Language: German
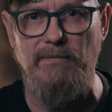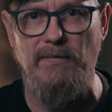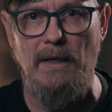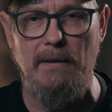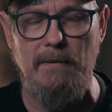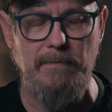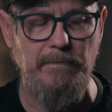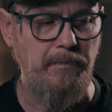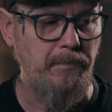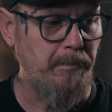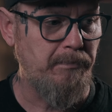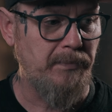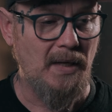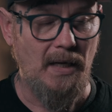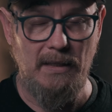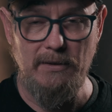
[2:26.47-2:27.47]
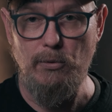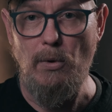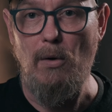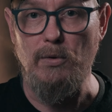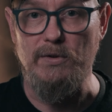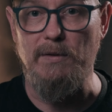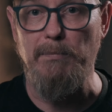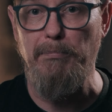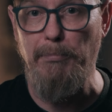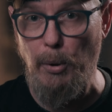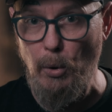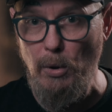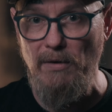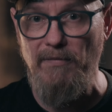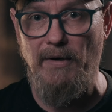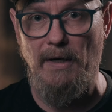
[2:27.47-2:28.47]
werden, also aus
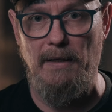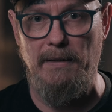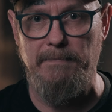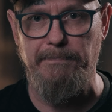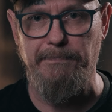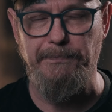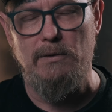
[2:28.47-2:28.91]
Pulver.